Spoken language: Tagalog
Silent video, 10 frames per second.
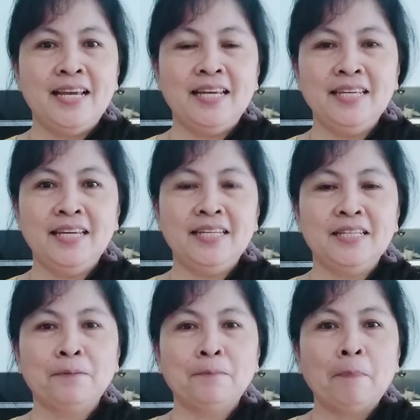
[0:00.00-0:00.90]
Ayan.
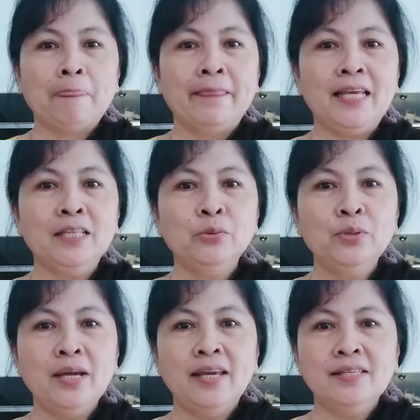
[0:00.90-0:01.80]
Ito
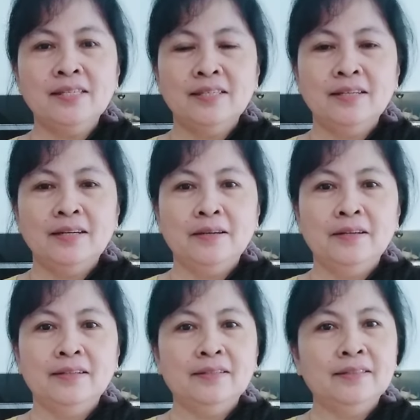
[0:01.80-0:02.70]
guys,
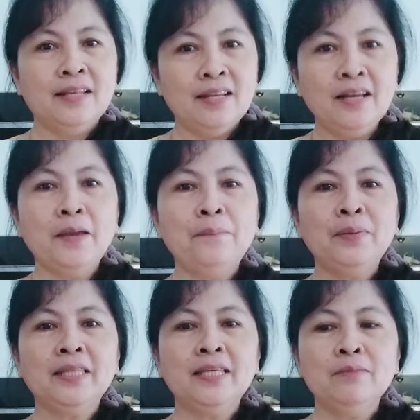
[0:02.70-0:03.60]
talagang
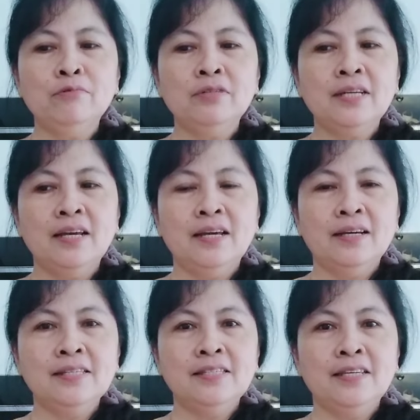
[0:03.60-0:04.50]
epektibo
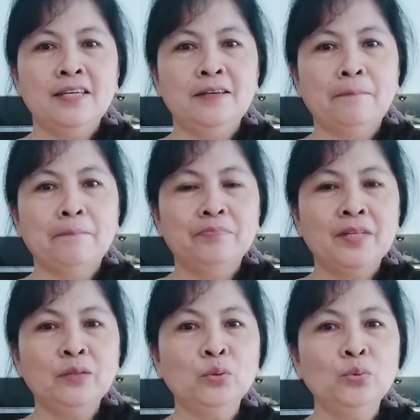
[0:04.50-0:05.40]
siya kasi
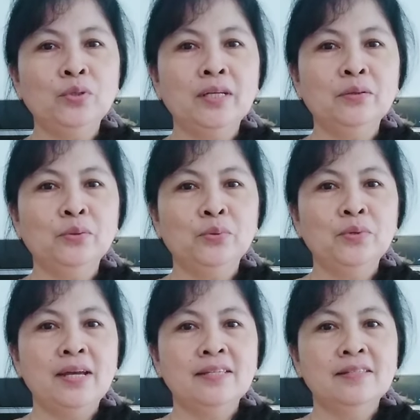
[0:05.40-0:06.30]
natutunan ko
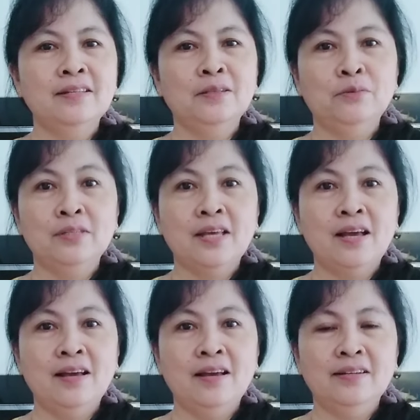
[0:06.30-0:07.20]
to guys dito
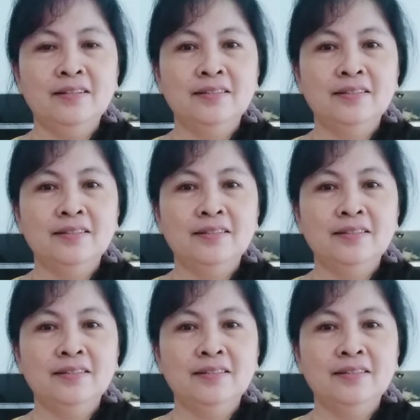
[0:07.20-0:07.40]
sa